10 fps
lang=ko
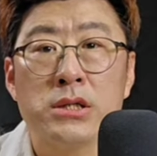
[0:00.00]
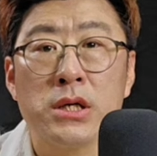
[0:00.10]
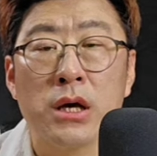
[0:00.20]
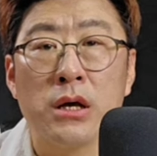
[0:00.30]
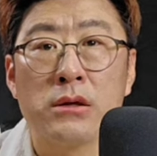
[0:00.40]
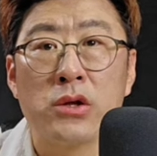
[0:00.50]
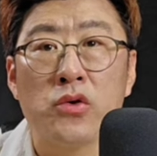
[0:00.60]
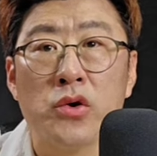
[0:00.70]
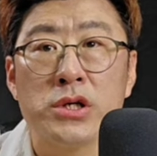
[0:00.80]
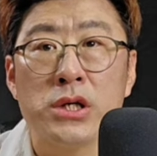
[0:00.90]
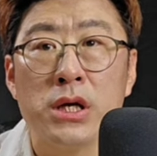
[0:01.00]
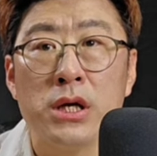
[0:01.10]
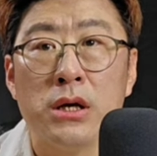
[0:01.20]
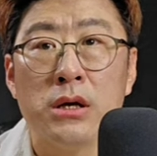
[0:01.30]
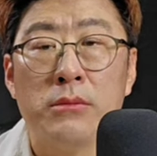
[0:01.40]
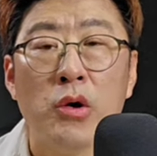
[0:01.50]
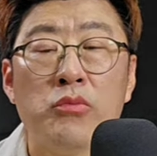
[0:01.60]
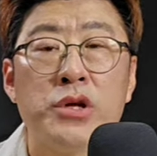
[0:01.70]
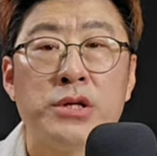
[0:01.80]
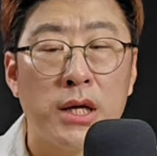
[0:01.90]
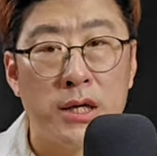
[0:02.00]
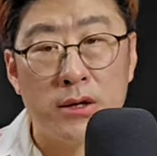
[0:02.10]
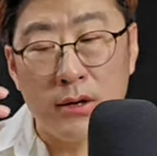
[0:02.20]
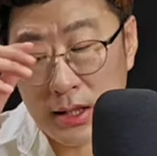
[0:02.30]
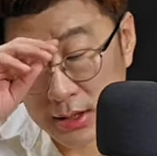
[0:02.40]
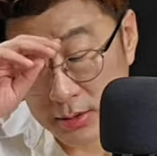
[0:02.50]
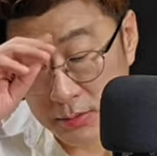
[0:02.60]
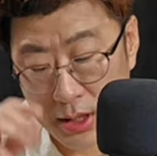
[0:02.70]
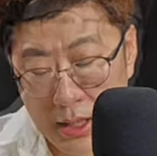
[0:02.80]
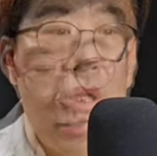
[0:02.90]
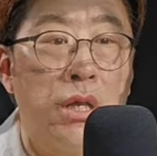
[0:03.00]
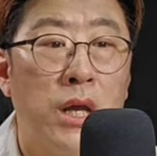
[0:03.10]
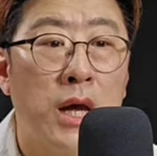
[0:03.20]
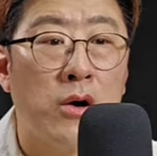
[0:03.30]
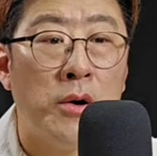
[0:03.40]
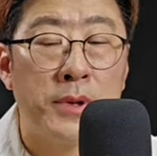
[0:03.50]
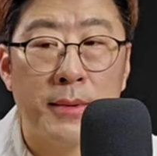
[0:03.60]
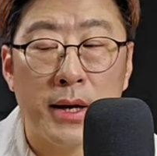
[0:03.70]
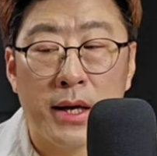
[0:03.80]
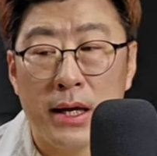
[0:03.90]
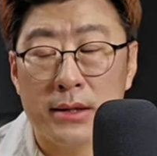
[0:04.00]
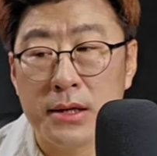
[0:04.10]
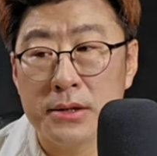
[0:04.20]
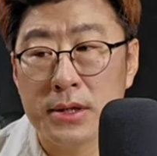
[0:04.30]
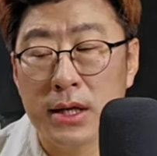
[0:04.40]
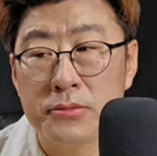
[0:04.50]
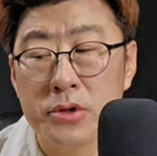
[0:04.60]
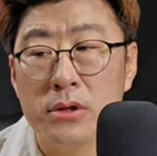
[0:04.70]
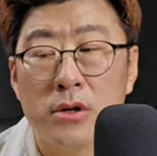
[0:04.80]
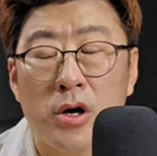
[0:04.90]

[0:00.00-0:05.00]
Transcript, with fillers: 이제 대통령실이 명분이 생기는 거 아니겠습니까? 일개 검사밖에 안 되는 사람을